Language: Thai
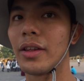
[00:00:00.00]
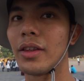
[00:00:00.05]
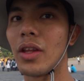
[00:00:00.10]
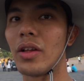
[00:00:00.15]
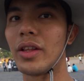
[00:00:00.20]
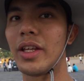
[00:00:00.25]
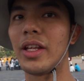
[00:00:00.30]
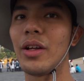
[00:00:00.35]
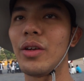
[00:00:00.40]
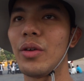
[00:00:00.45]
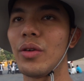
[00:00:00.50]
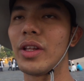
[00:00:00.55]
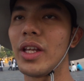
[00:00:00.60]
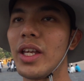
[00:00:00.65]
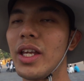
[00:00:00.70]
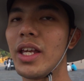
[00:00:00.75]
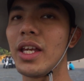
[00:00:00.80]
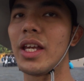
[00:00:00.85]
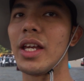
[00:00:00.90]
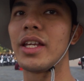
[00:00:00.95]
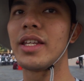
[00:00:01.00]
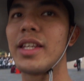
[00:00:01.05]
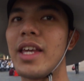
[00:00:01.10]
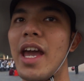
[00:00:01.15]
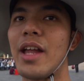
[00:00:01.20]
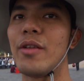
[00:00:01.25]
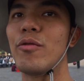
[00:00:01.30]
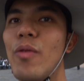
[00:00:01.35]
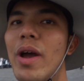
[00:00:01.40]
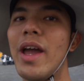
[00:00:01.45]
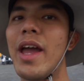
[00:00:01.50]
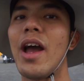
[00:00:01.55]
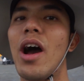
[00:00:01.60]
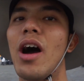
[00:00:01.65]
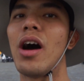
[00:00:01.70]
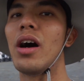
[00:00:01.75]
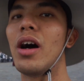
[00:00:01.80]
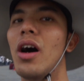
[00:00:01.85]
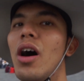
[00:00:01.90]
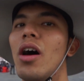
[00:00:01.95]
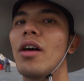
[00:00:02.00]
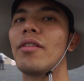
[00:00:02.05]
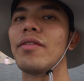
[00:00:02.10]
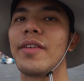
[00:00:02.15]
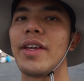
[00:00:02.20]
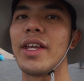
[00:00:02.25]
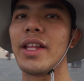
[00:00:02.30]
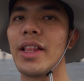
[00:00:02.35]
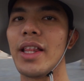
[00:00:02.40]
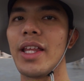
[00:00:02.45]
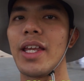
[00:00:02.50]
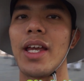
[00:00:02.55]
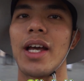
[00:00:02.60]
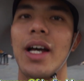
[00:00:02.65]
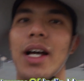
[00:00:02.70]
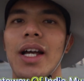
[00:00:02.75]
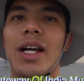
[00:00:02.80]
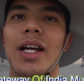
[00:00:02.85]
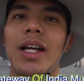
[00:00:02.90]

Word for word: ตอนนี้เราอยู่ที่ Gateway of India